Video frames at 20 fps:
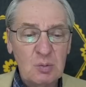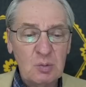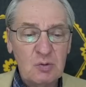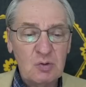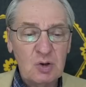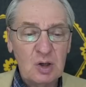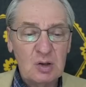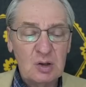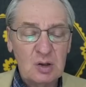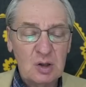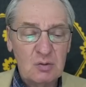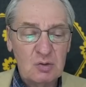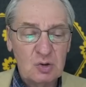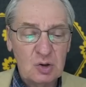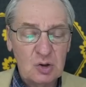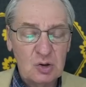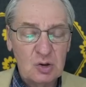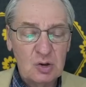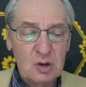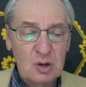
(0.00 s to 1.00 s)
и взятие на
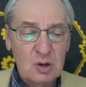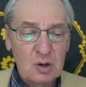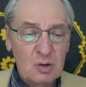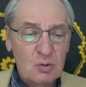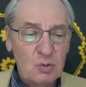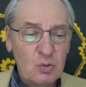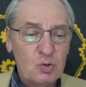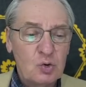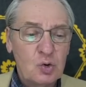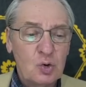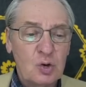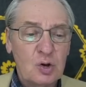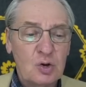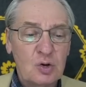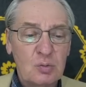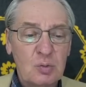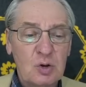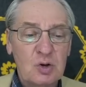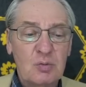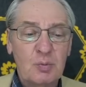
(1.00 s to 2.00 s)
F6. Ну, черные,
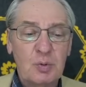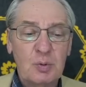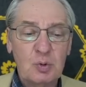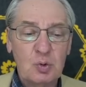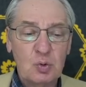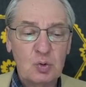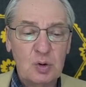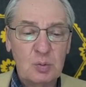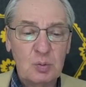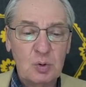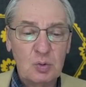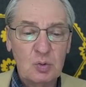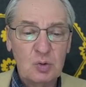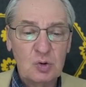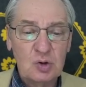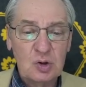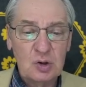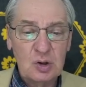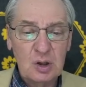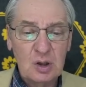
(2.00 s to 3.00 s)
разумеется, в промежутке берут
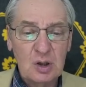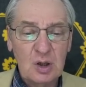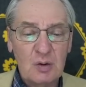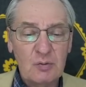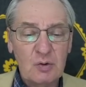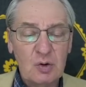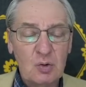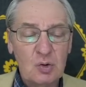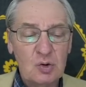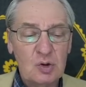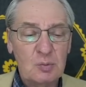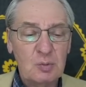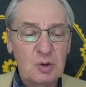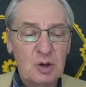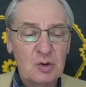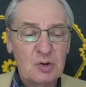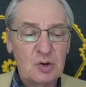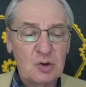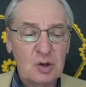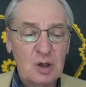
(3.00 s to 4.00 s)
c3, и главный ход за
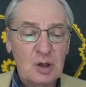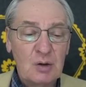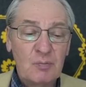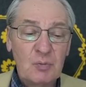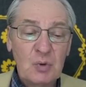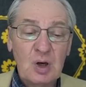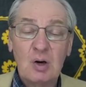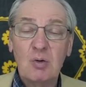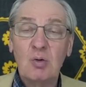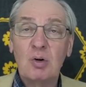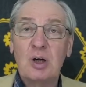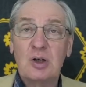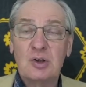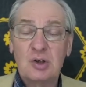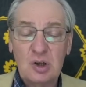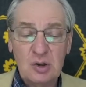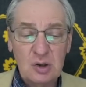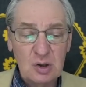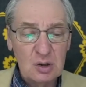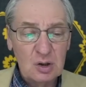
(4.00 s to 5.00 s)
белых здесь король
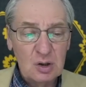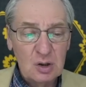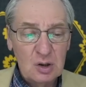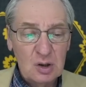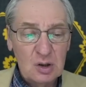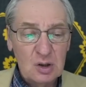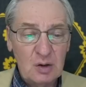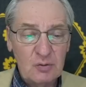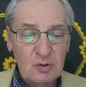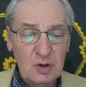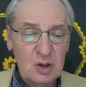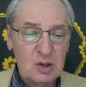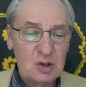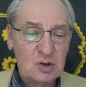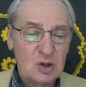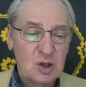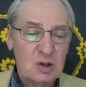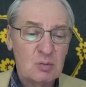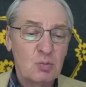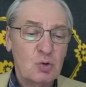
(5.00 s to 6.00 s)
h1, и на взятие,
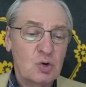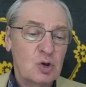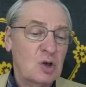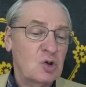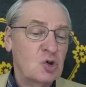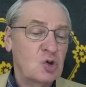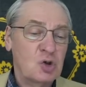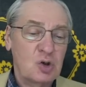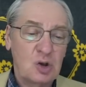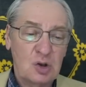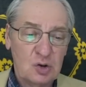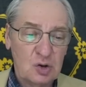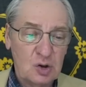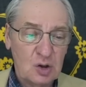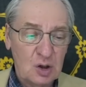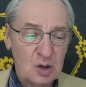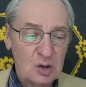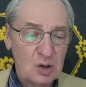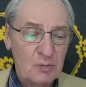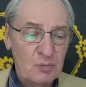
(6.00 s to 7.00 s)
скажем, можно h4
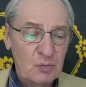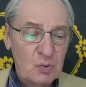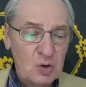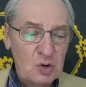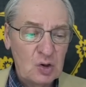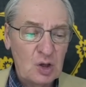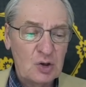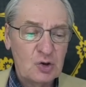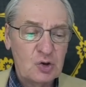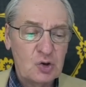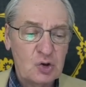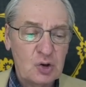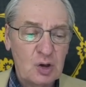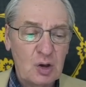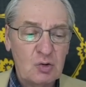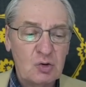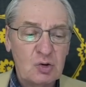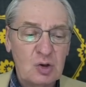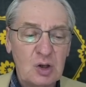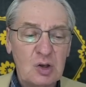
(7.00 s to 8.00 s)
сыграть. И дальше
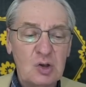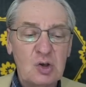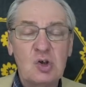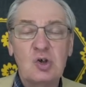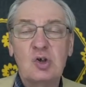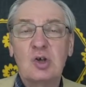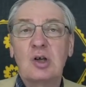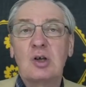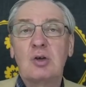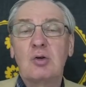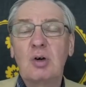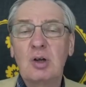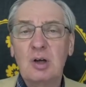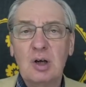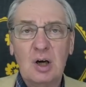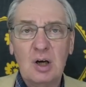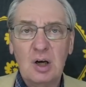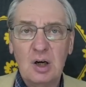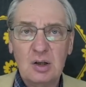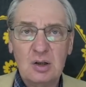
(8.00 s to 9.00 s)
начинается теоретическая дуэль
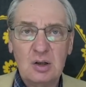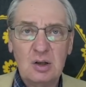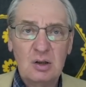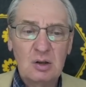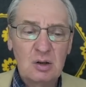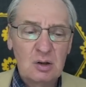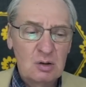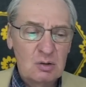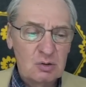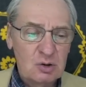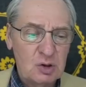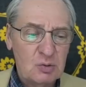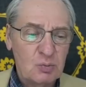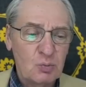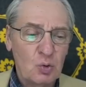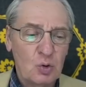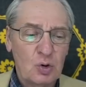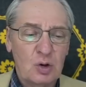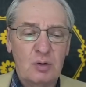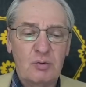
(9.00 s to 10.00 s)
какая-то, Здесь
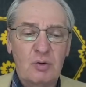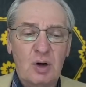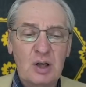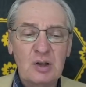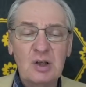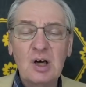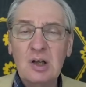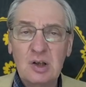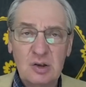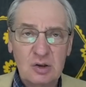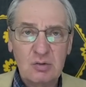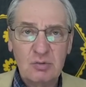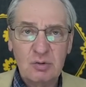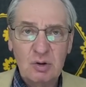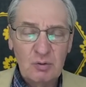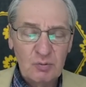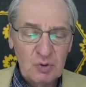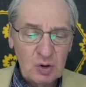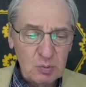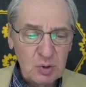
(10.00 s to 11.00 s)
много анализов
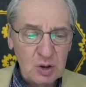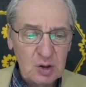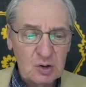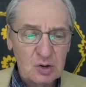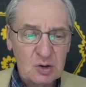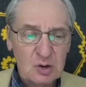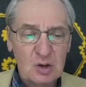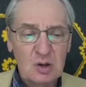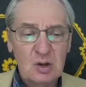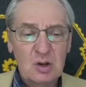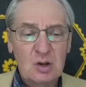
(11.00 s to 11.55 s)
имеется.